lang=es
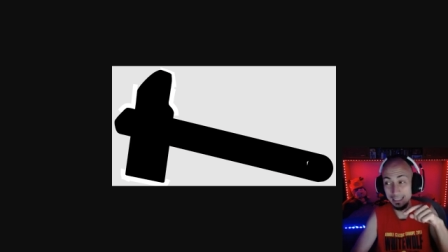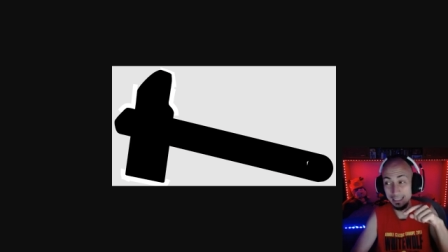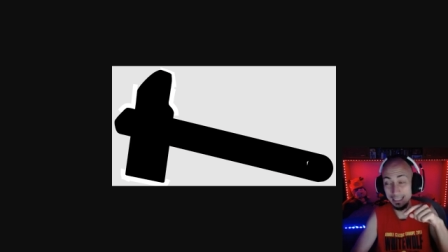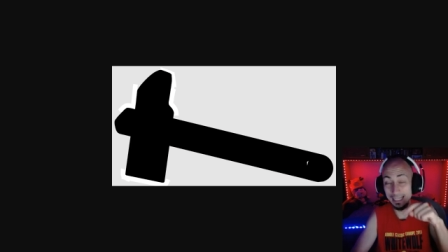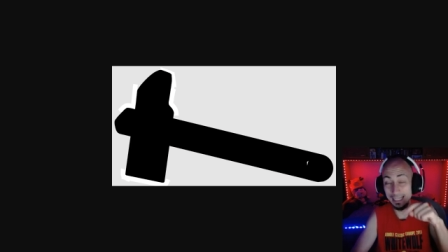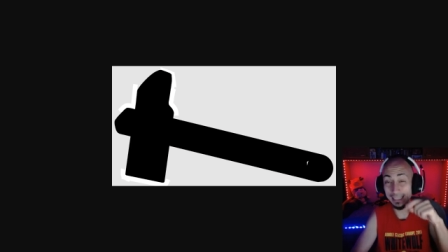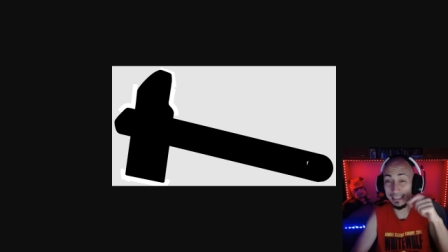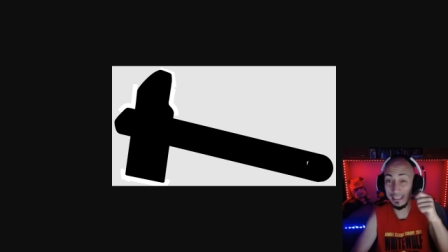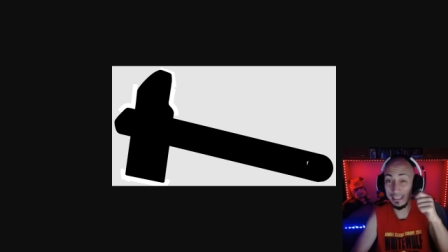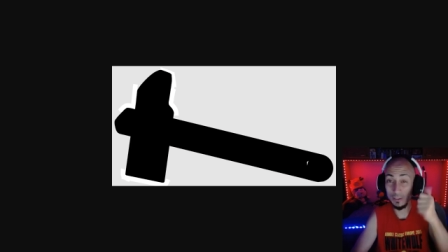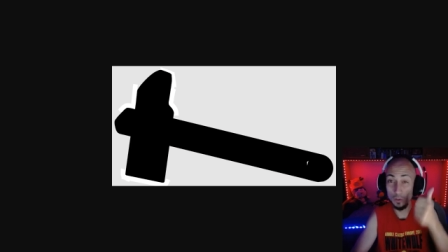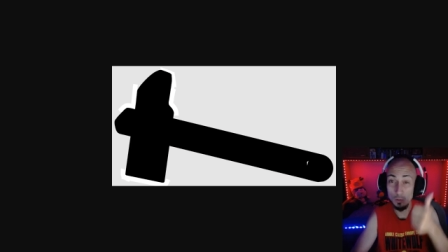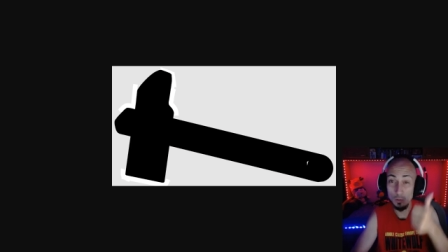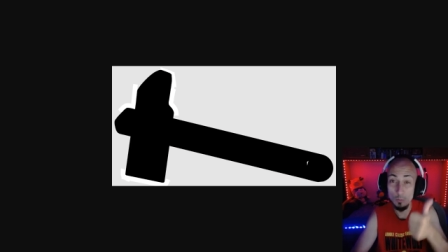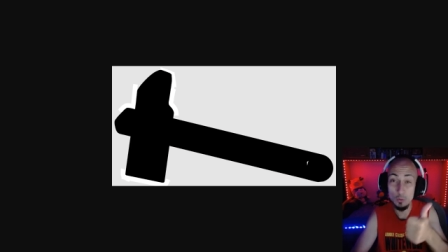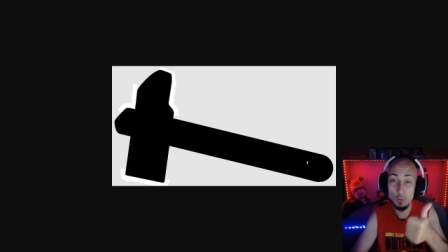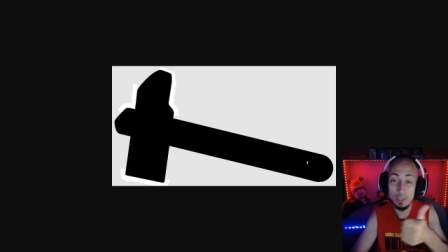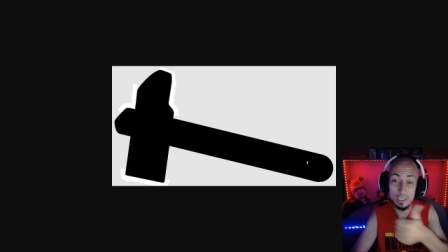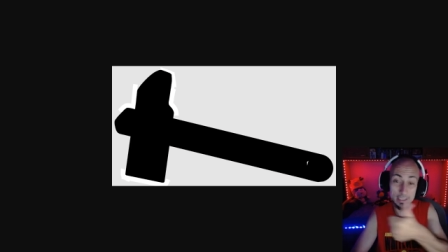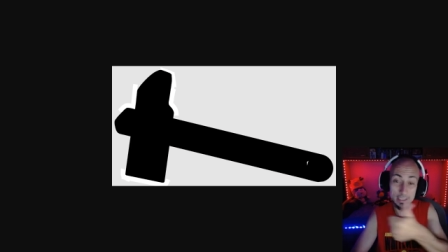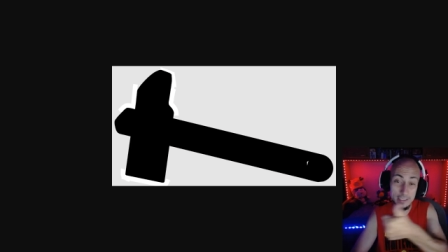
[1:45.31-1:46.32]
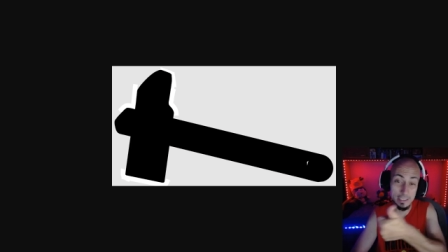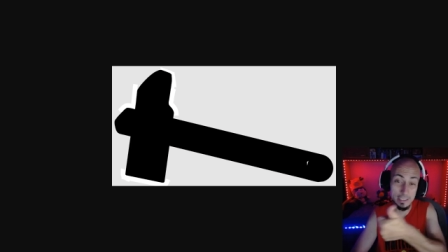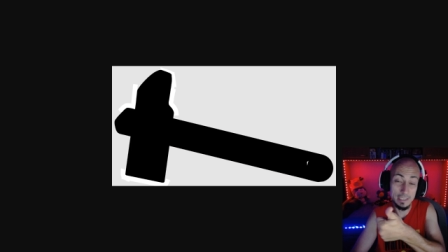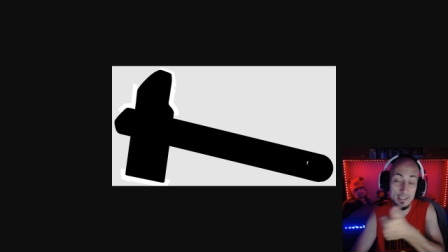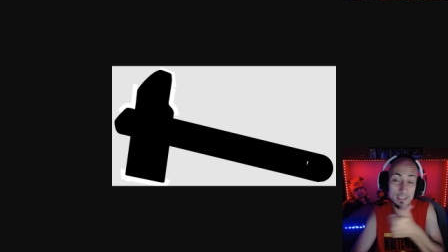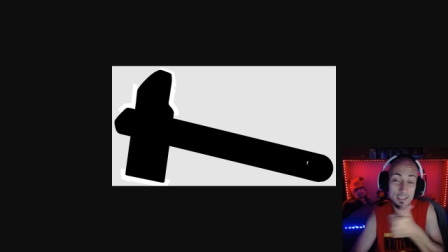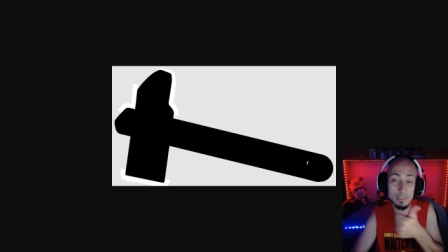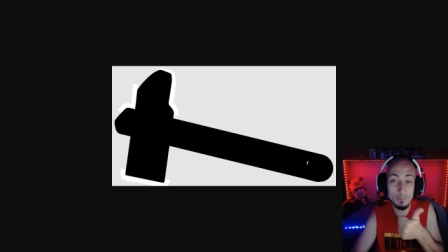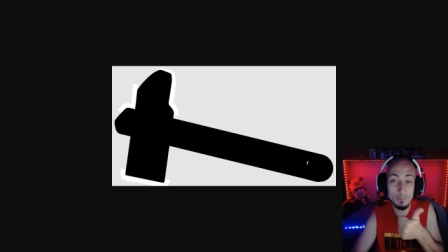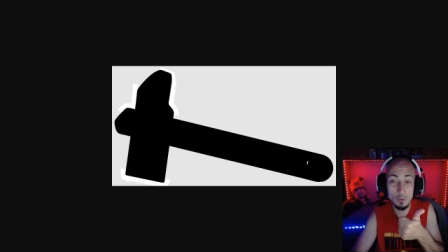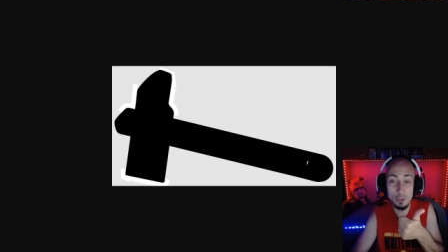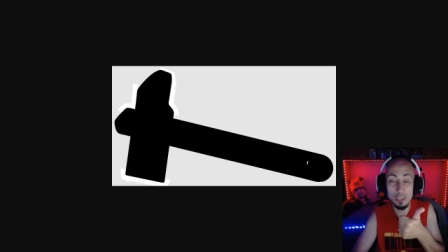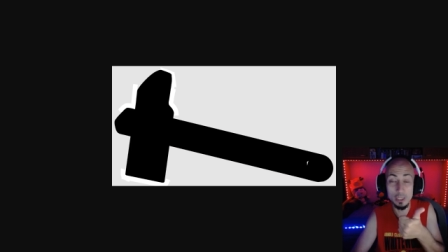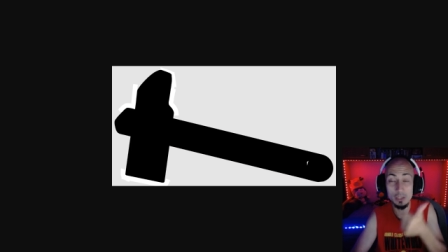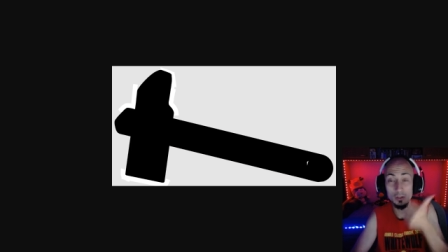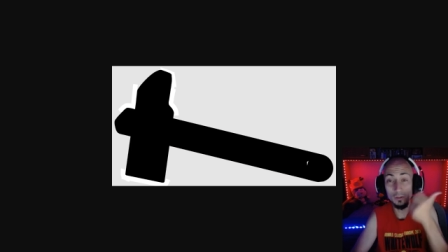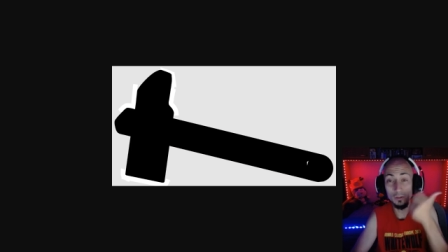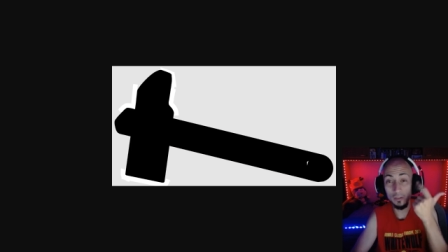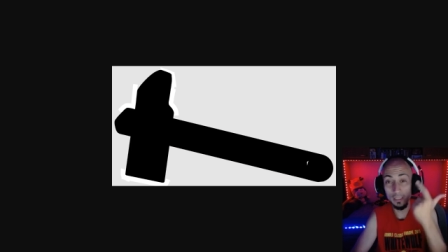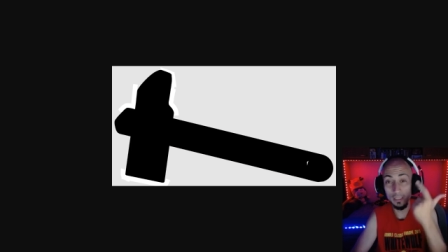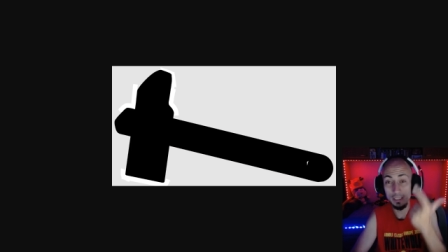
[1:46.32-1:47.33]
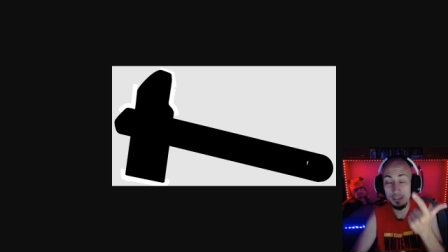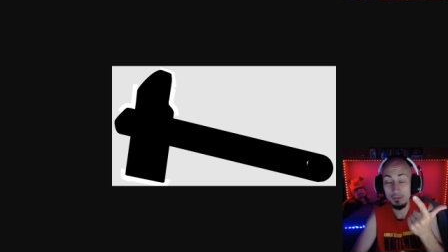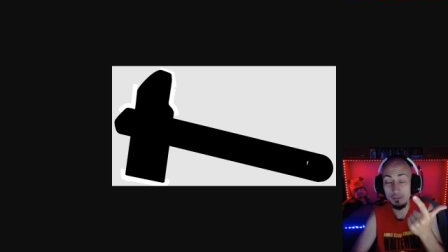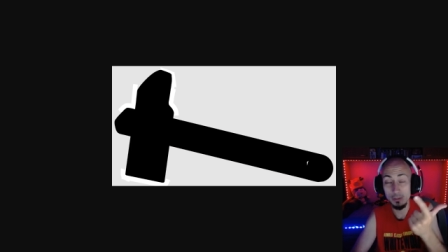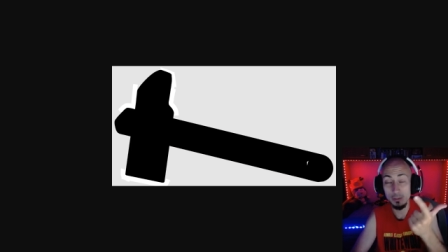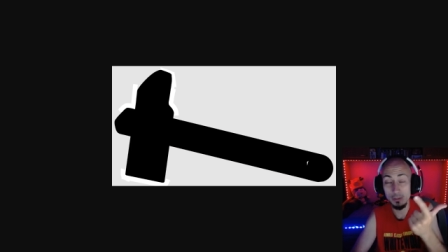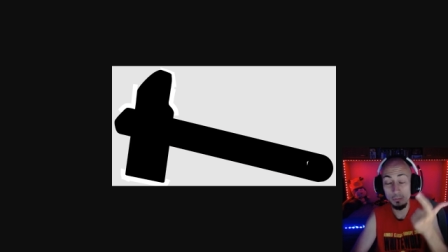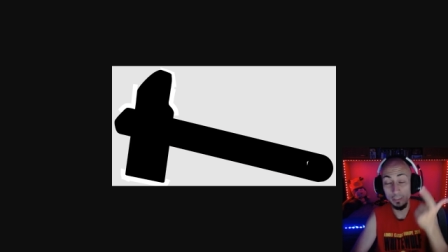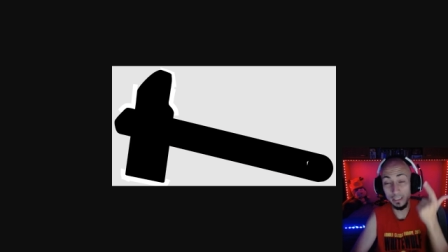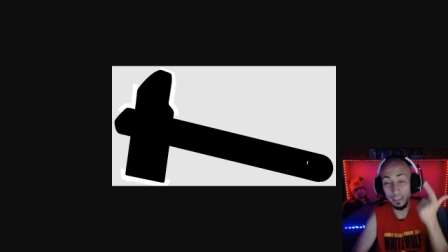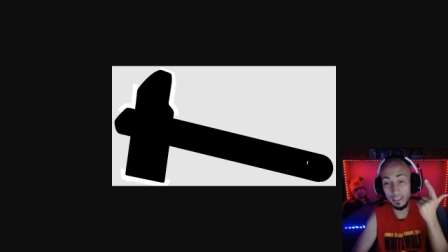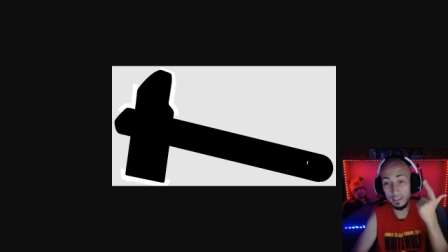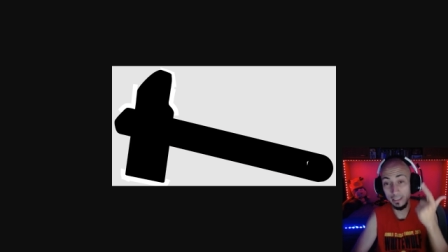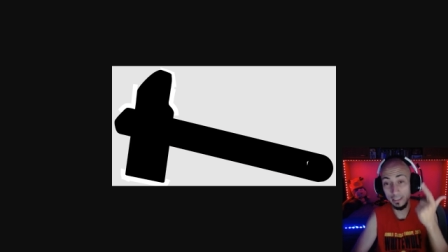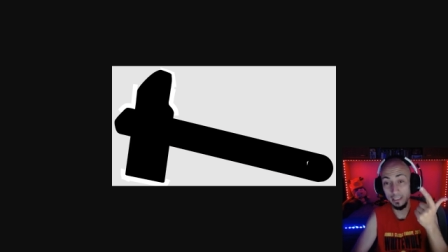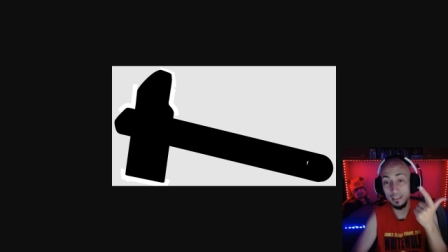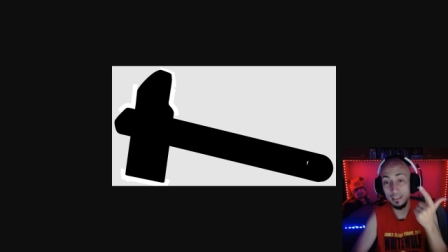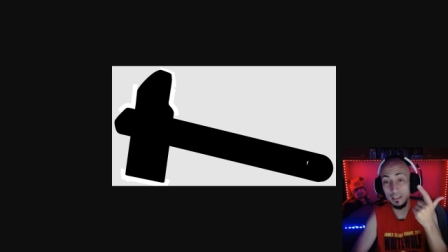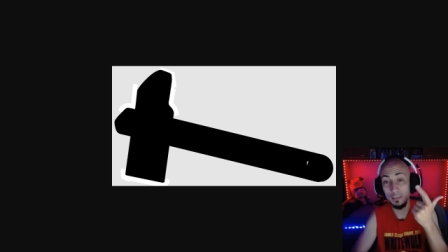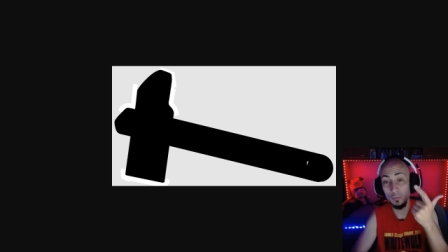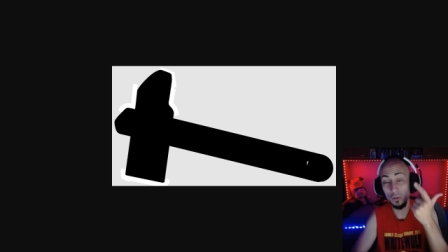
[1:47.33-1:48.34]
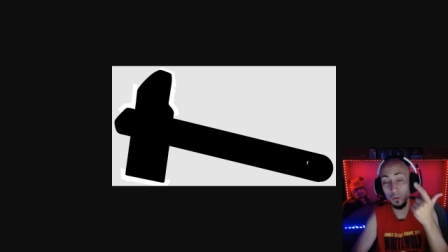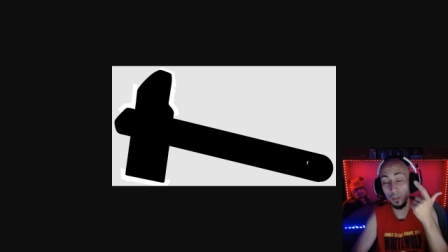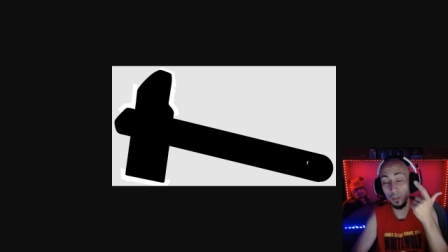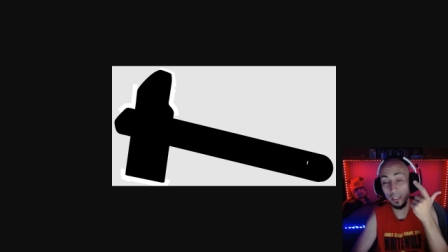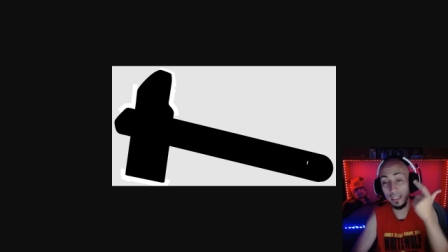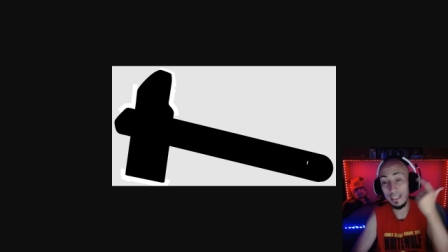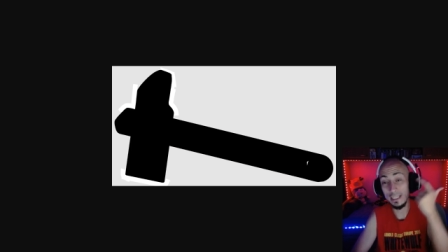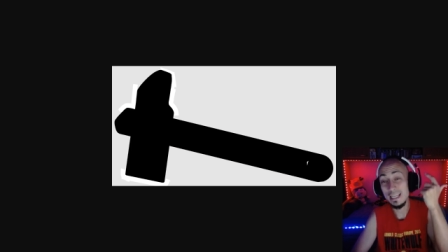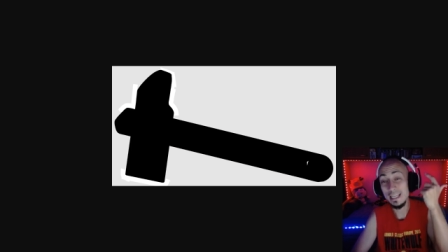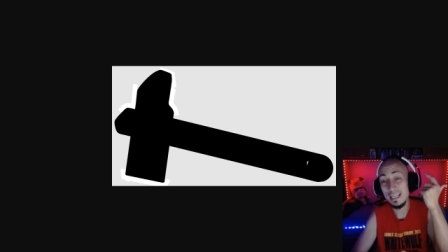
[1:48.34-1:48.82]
cartas comunes tenían símbolo negro, las infrecuentes tenían símbolo gris